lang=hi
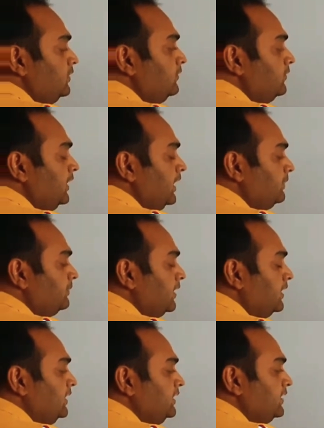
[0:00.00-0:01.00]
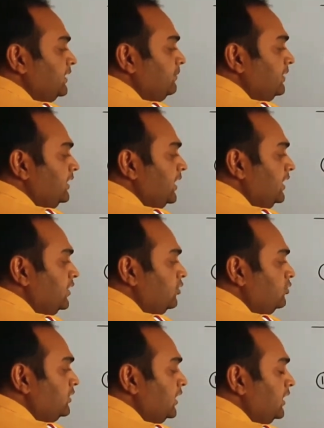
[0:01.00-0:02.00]
फिर आपका नेता में
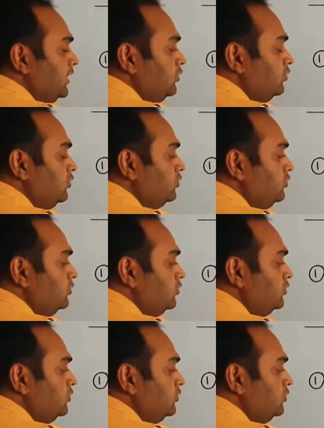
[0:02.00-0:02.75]
नाइट्रो था एनओ टू